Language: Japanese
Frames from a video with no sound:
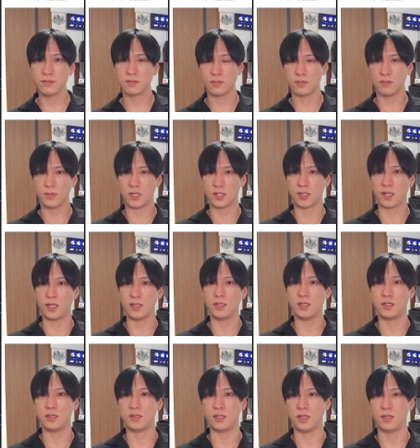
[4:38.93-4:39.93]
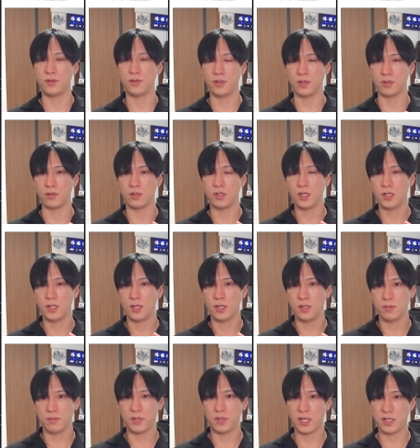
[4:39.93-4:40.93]
まあ、短期税の
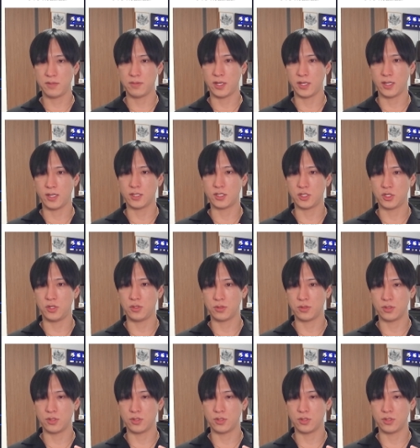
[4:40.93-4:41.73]
売買が主流